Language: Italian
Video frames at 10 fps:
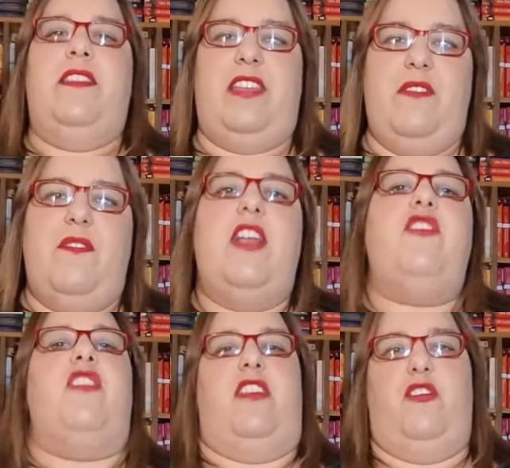Se
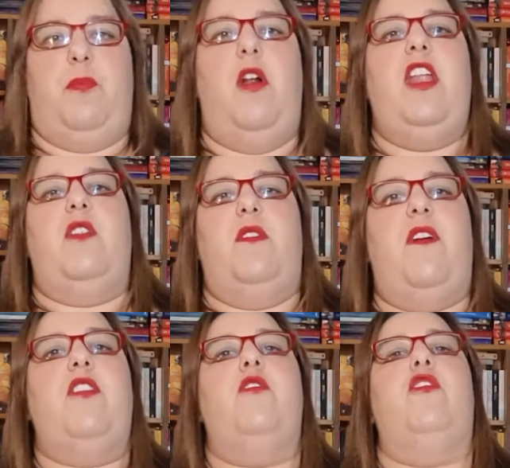invece gli spoiler non vi
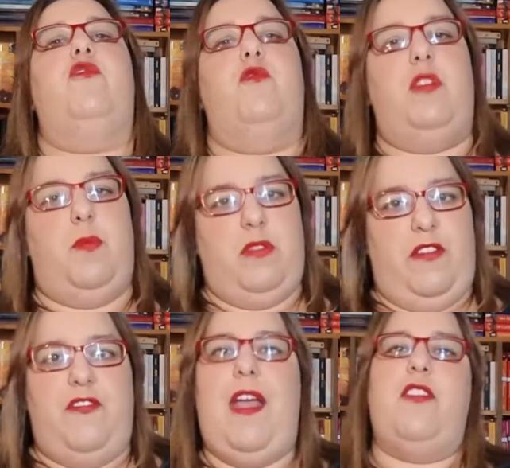fanno nessun tipo di
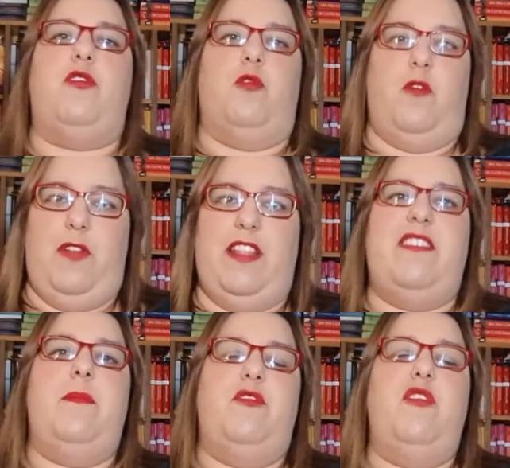effetto o
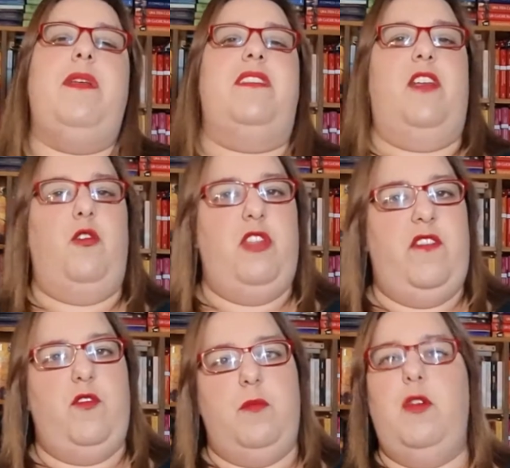volete semplicemente
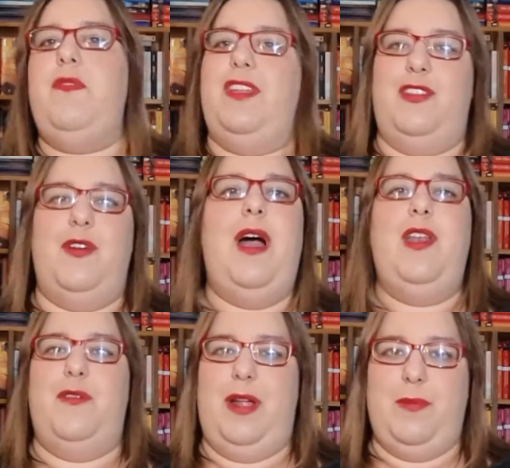godervi un mio video,
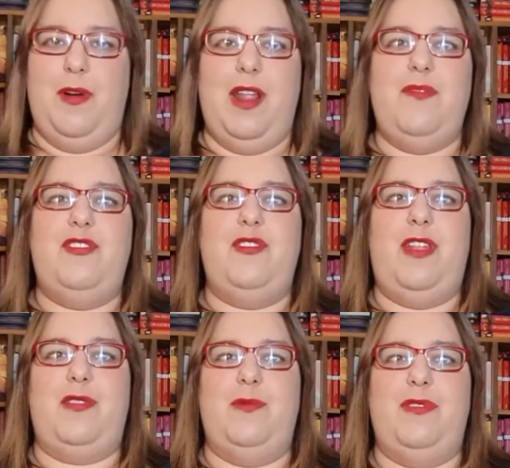allora buona
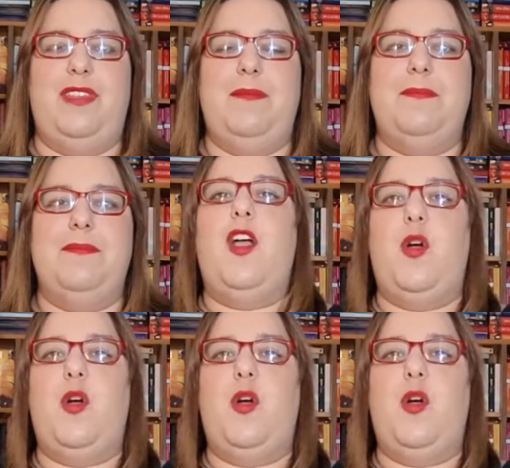visione a tutti!